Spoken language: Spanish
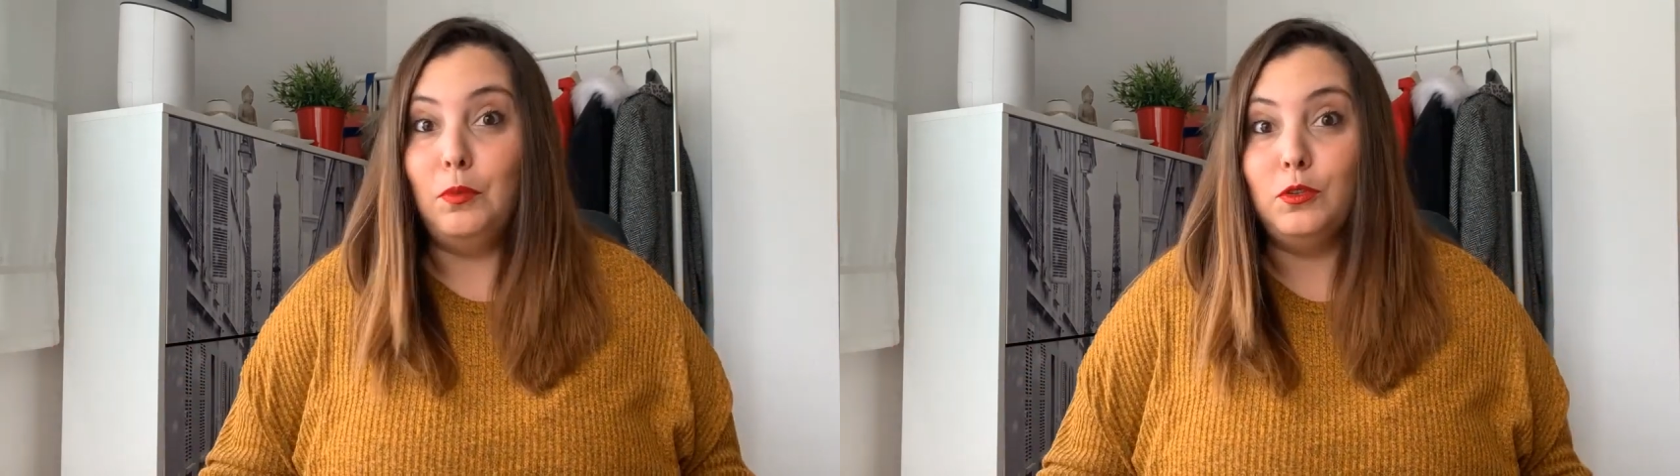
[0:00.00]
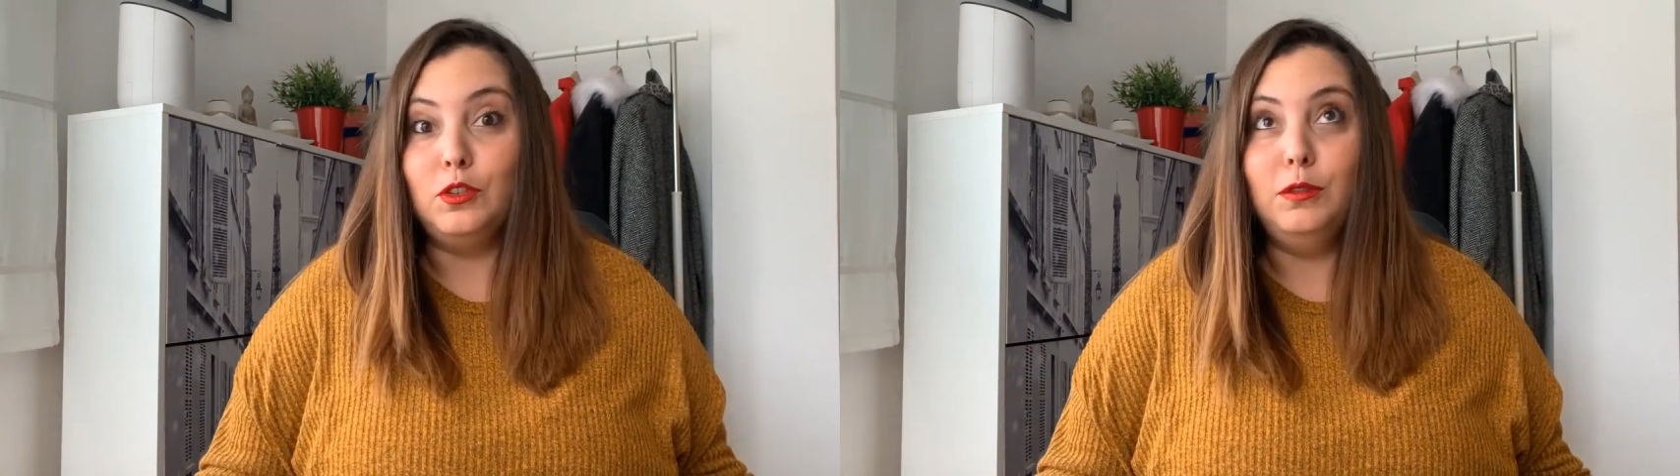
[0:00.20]

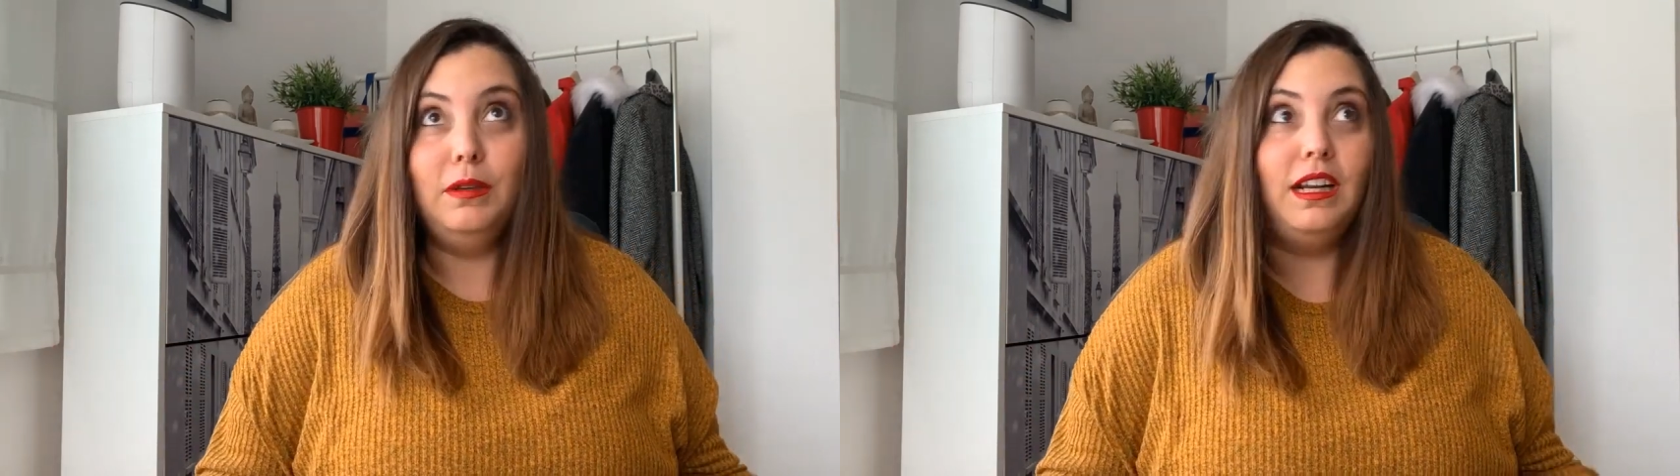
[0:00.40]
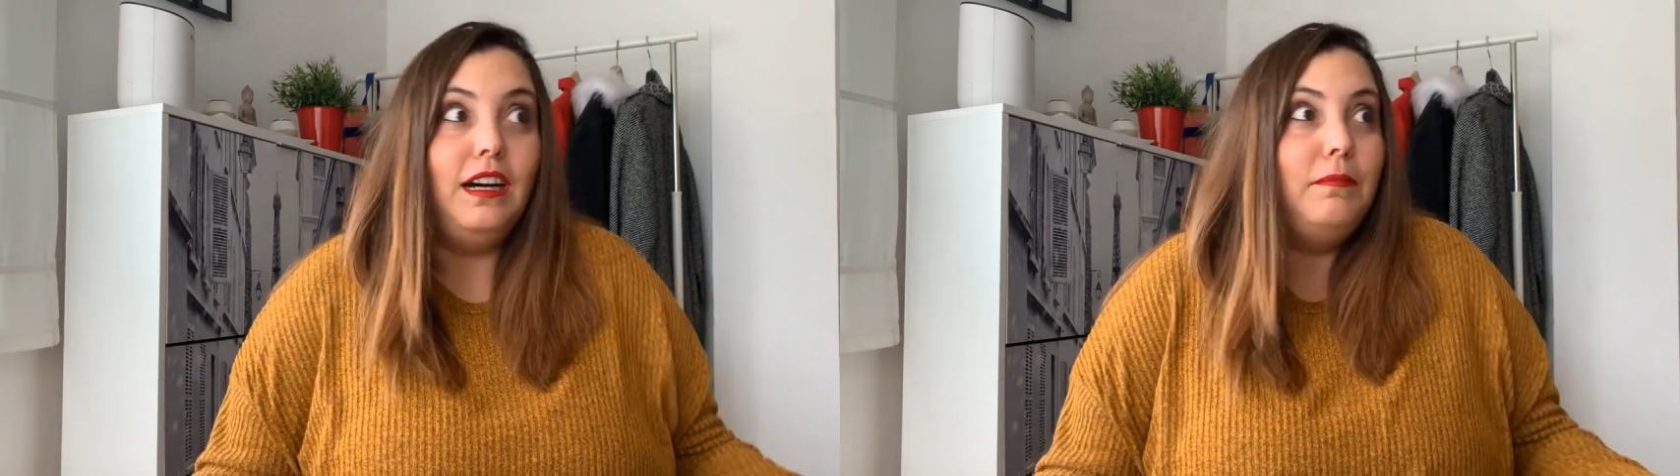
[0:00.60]
punto,
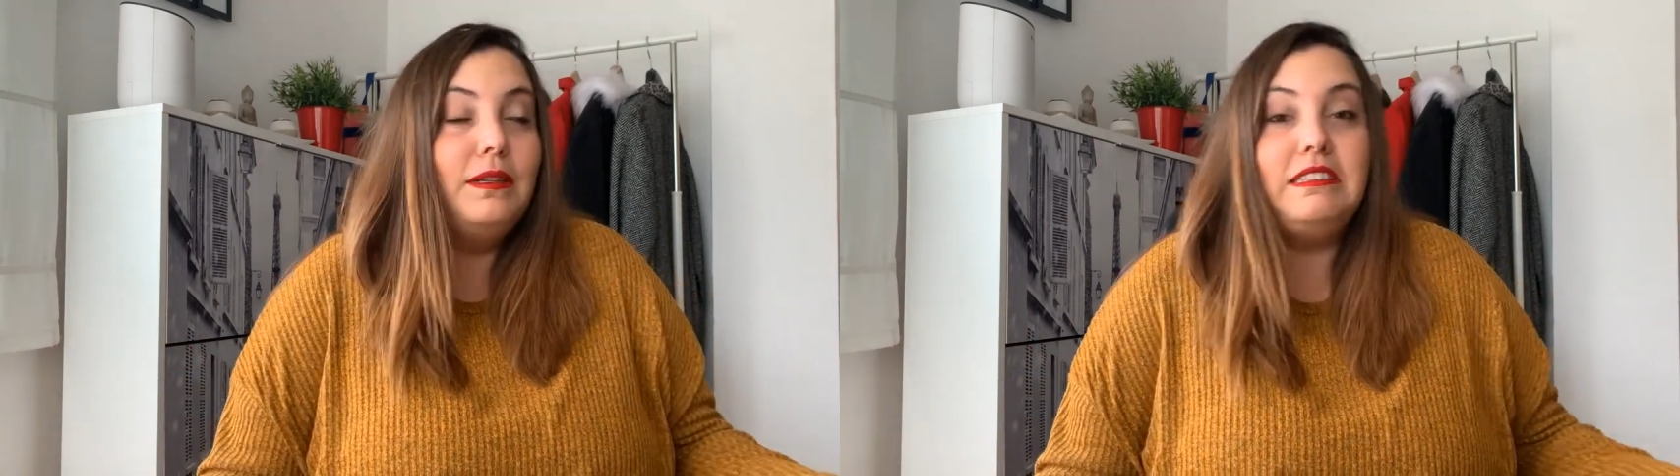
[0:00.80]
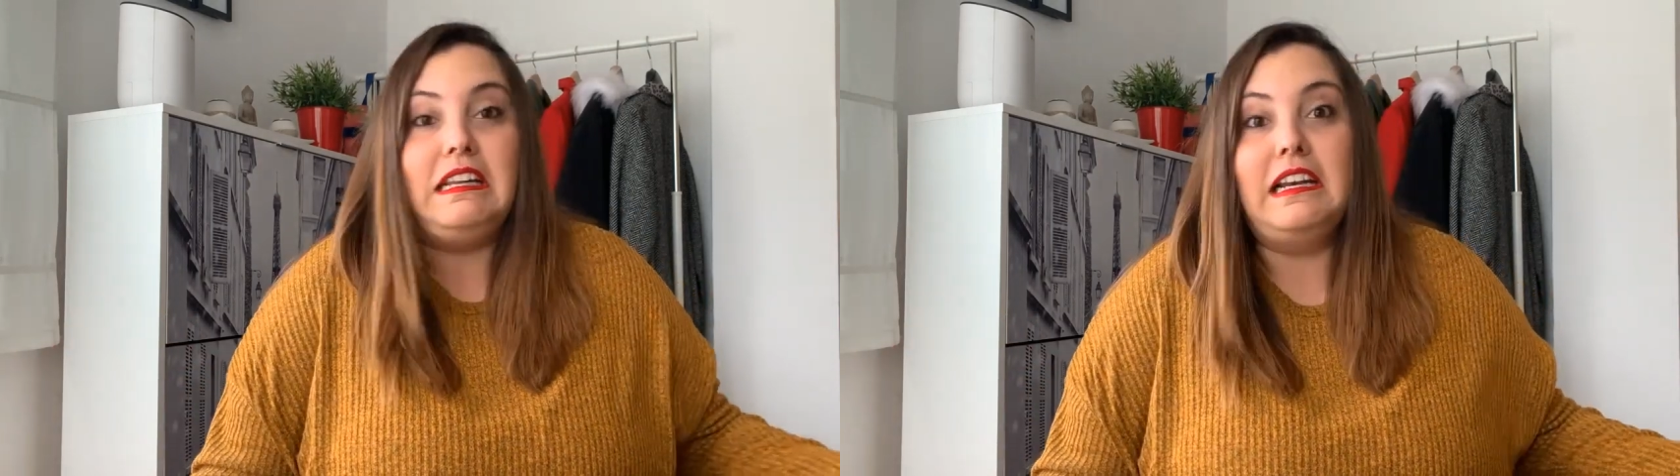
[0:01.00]
para
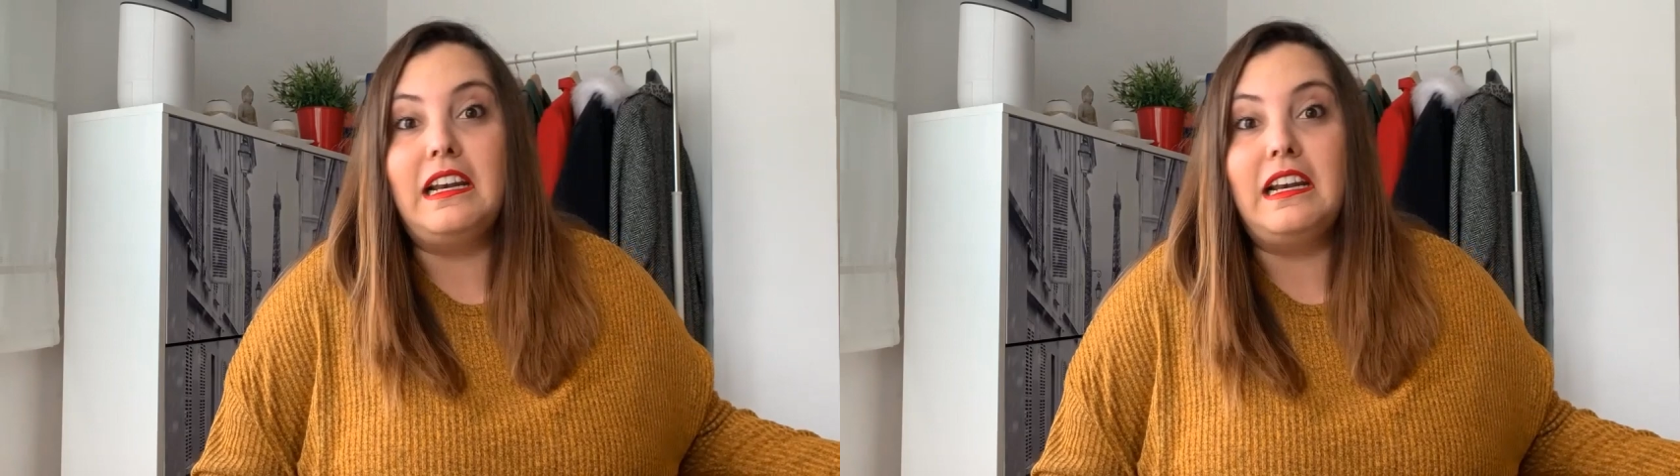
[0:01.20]
pasar